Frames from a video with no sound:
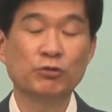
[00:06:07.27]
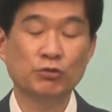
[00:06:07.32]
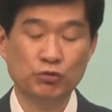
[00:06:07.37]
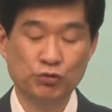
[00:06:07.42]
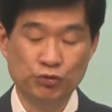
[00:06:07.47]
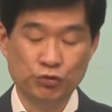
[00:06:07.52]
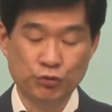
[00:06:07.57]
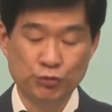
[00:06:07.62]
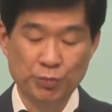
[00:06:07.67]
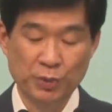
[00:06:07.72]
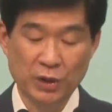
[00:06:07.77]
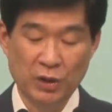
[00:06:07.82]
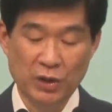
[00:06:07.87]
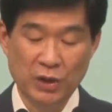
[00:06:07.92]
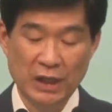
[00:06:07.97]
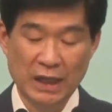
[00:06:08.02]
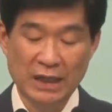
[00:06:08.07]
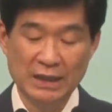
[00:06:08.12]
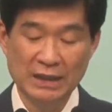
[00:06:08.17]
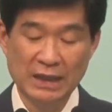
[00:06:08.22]

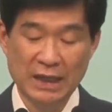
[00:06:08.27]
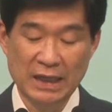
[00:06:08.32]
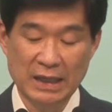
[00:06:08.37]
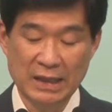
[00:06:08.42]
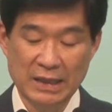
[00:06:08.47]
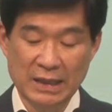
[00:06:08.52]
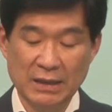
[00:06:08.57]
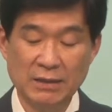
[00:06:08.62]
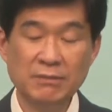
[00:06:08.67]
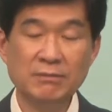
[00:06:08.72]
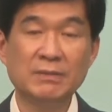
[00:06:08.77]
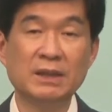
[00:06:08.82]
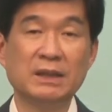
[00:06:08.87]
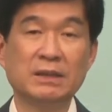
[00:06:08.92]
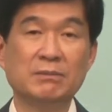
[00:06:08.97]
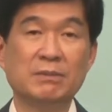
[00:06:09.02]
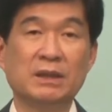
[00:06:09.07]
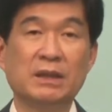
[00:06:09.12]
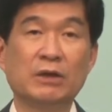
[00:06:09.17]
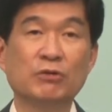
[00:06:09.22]
구별하다라는
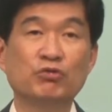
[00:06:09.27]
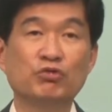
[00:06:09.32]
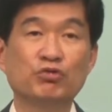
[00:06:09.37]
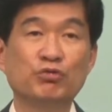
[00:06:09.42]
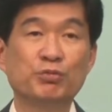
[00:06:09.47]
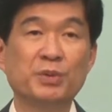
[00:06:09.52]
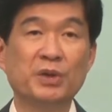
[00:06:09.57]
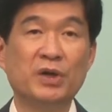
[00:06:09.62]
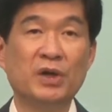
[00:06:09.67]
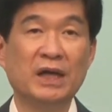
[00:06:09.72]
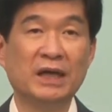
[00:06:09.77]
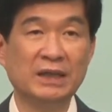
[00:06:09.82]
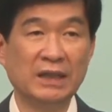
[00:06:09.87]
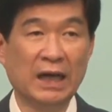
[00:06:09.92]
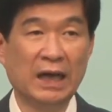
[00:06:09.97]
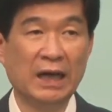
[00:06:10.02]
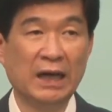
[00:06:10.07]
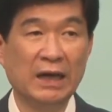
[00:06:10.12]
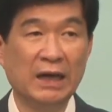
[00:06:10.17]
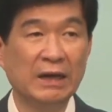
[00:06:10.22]
말입니다.
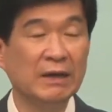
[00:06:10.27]
구별하다.